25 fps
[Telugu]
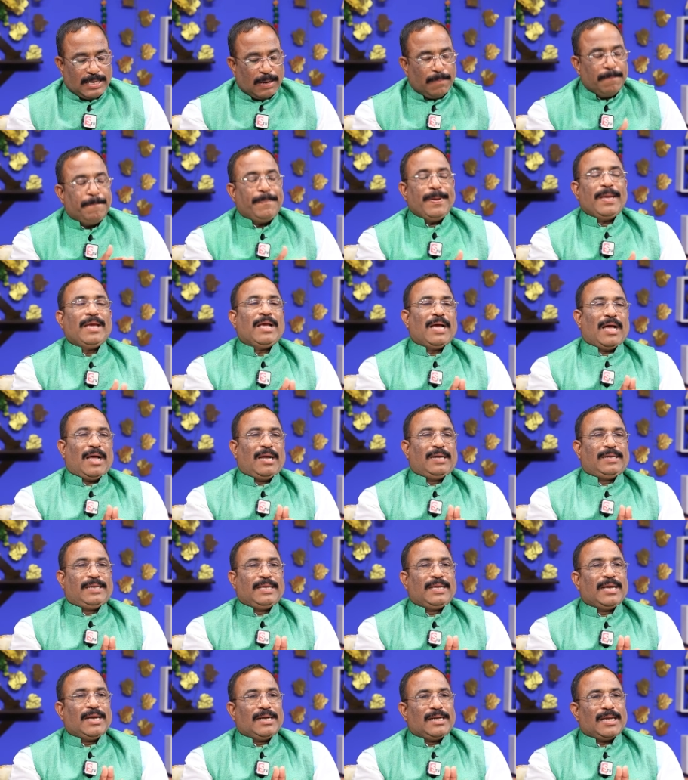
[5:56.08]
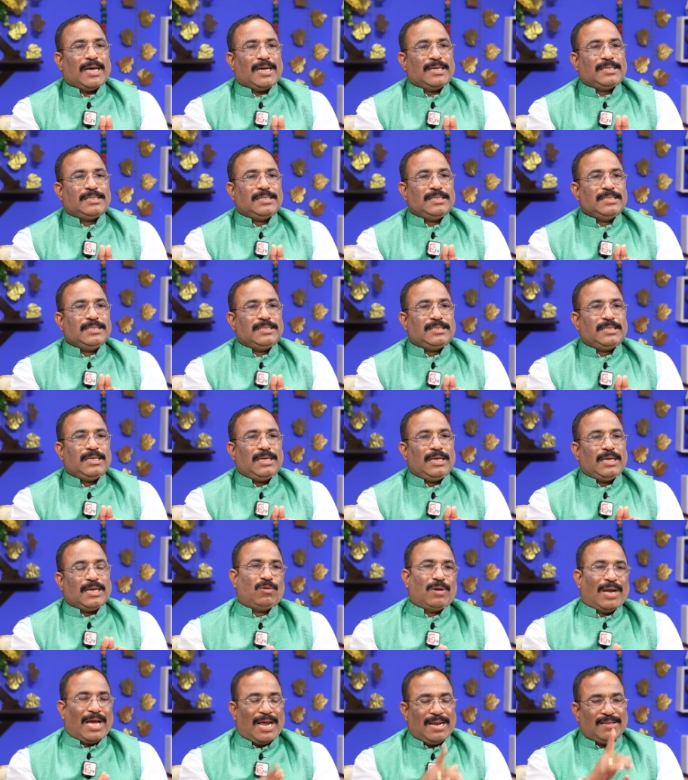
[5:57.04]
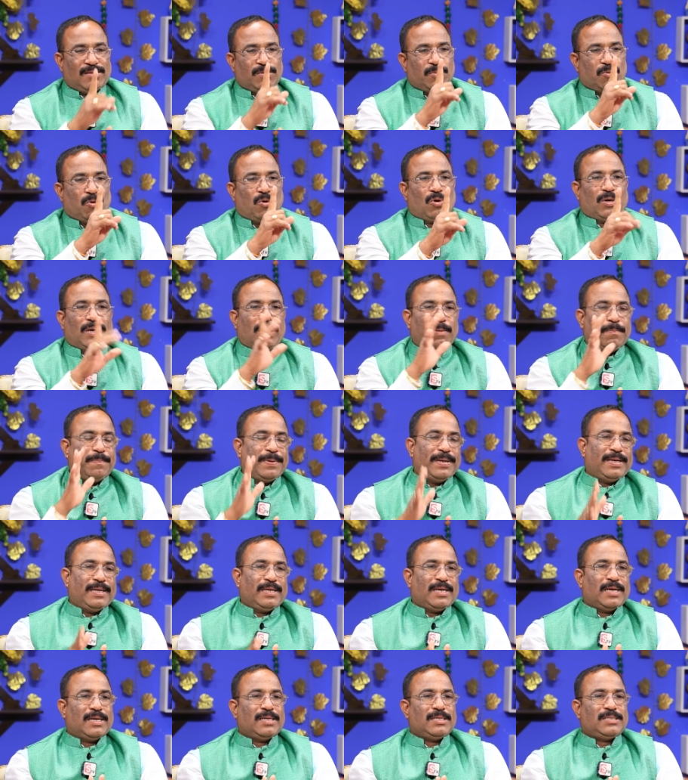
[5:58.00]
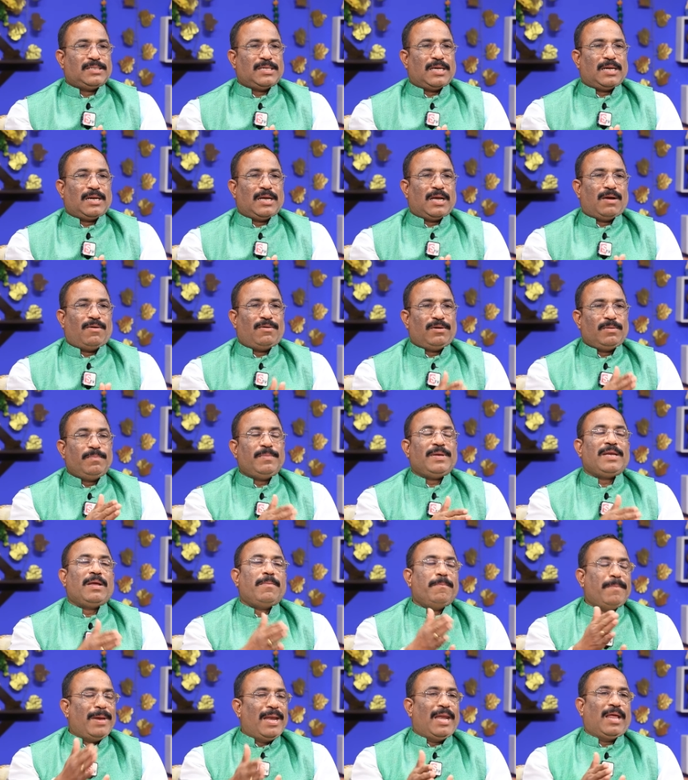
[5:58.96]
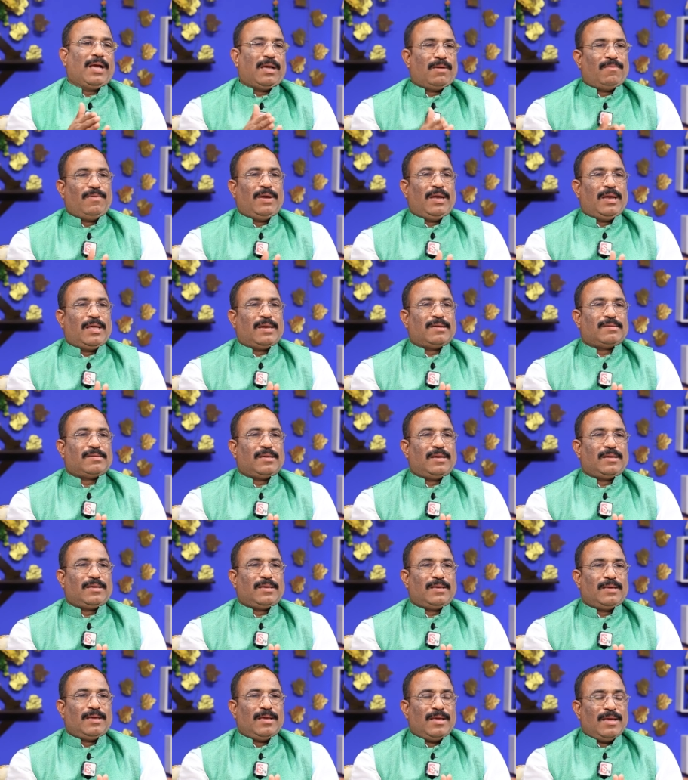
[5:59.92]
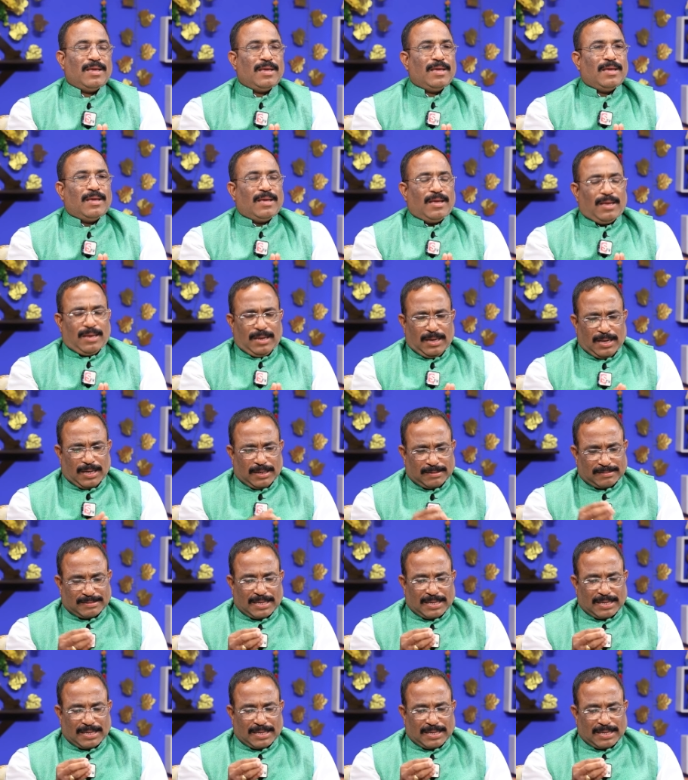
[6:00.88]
ఎంపీగా టికెట్ ఆశించి రాయలసీమకు ఒక ఎంపీ టికెట్ ఇచ్చారు కాబట్టి మీరు ఎమ్మెల్యేగా వెళ్ళారు అసలుకి ఇంకా